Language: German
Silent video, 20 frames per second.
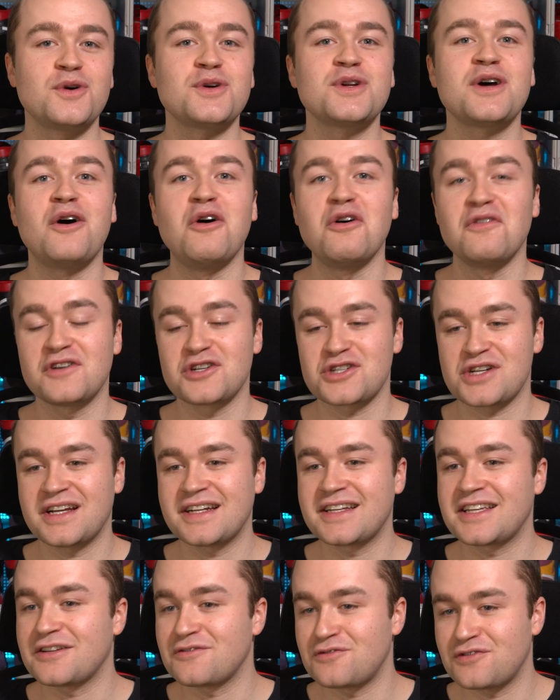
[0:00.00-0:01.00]
oder auch
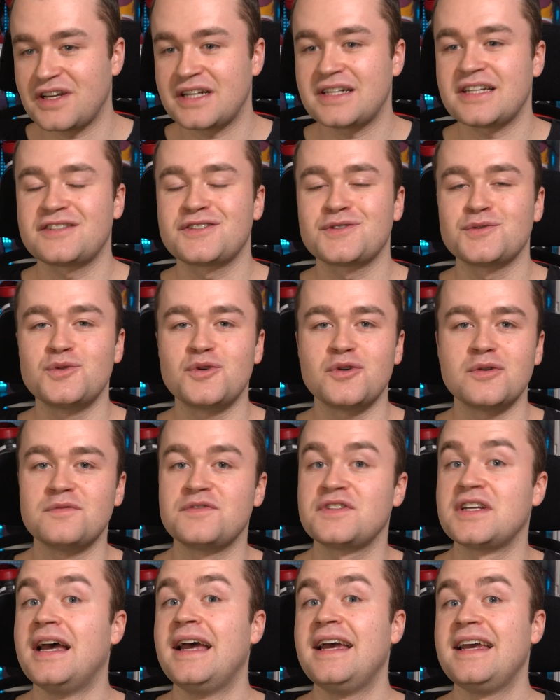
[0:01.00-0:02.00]
wahrscheinlich in ferner
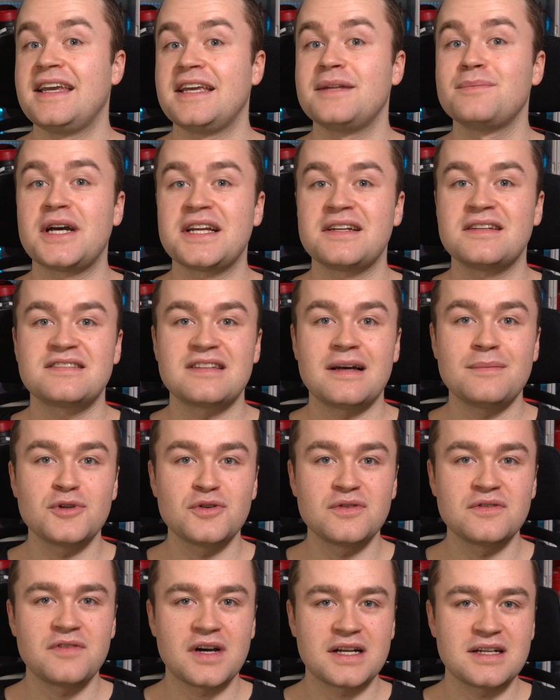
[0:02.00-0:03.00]
Zukunft in meine
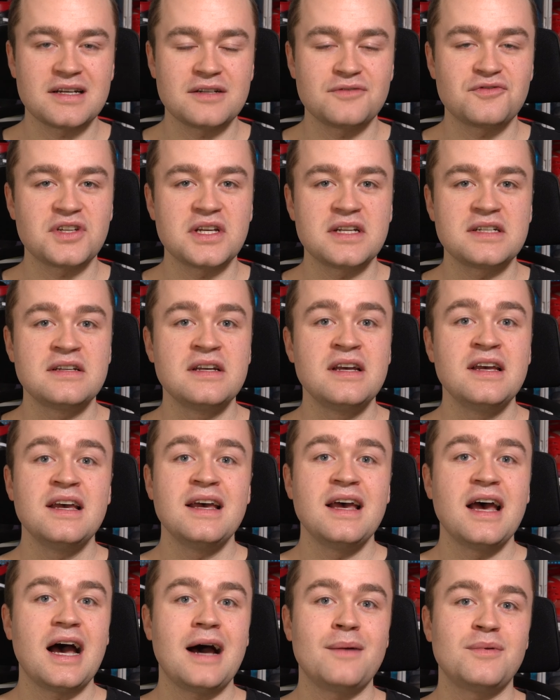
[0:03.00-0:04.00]
Sammlung wandern wird.
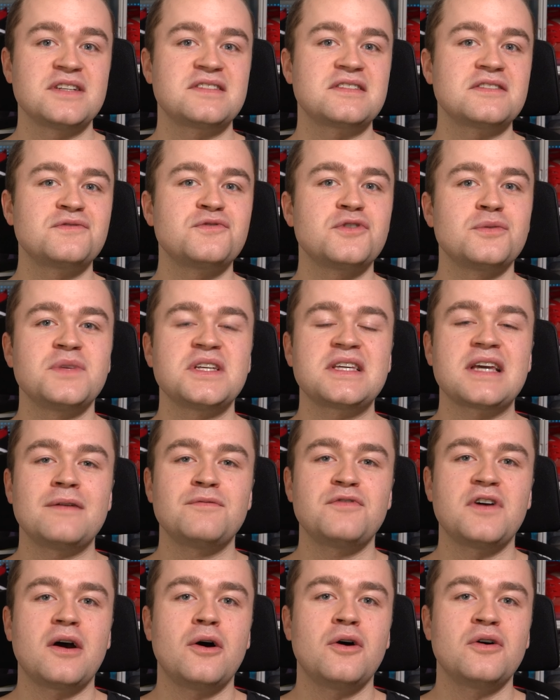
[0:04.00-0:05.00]
Aber es ist für mich
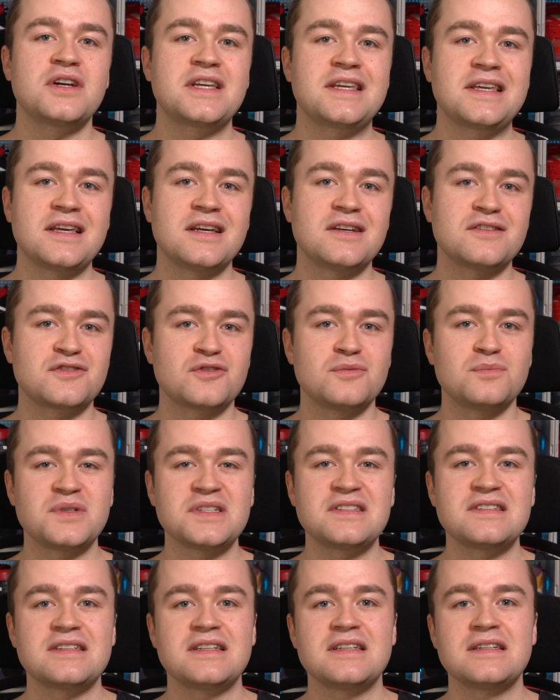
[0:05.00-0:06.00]
einfach auch hier so ein
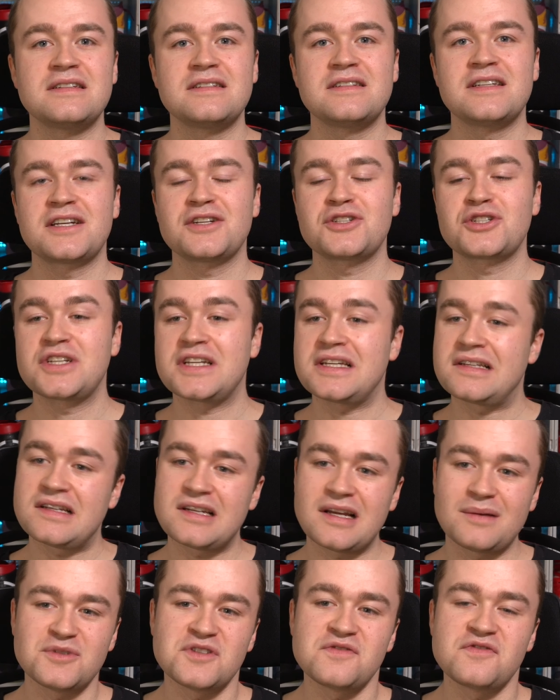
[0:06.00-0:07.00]
bisschen eine Geschichte
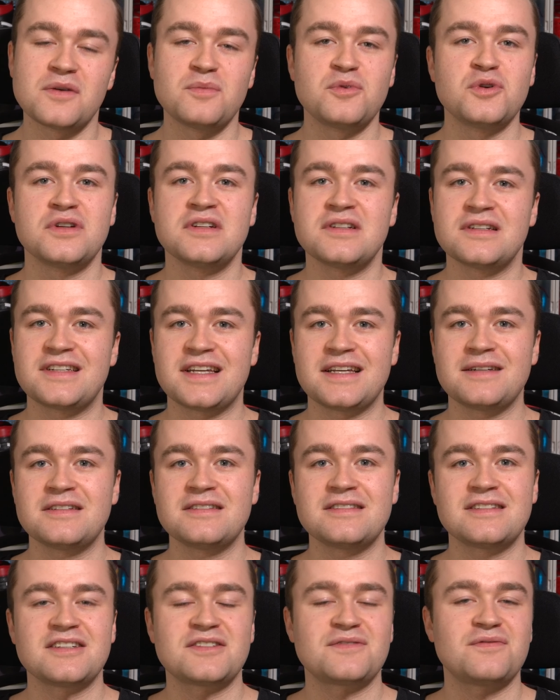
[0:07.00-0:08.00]
damit verbunden,
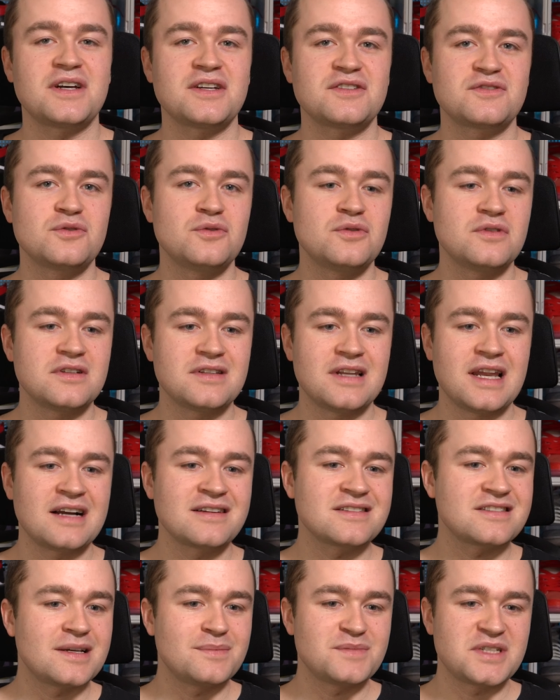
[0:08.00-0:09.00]
denn das war so
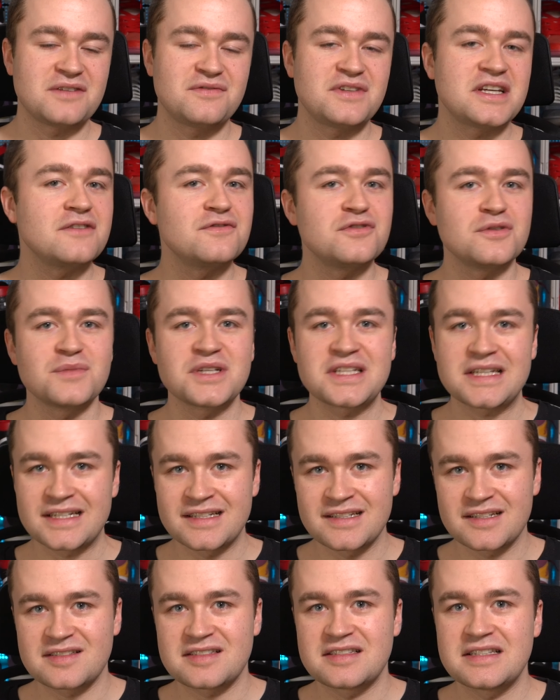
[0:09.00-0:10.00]
langsam der Weg für mich
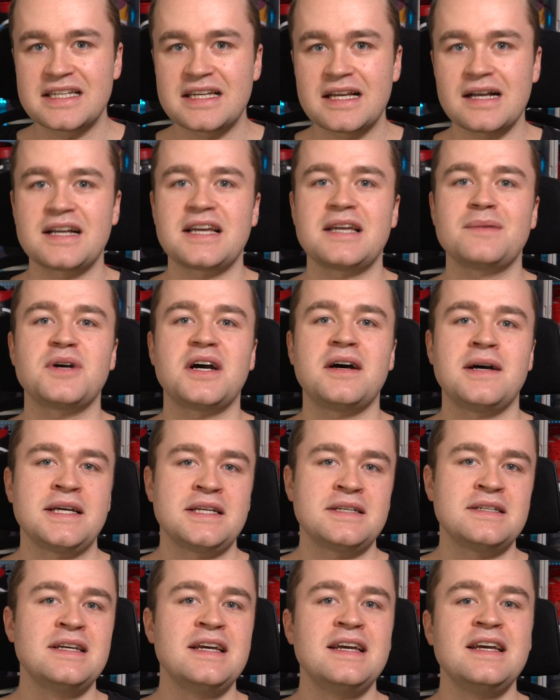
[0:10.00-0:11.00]
in das Sneaker-Game
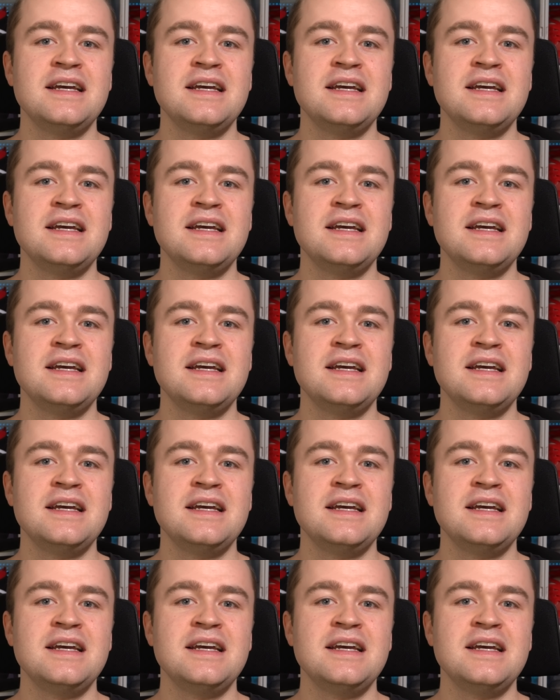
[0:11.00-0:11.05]
rein.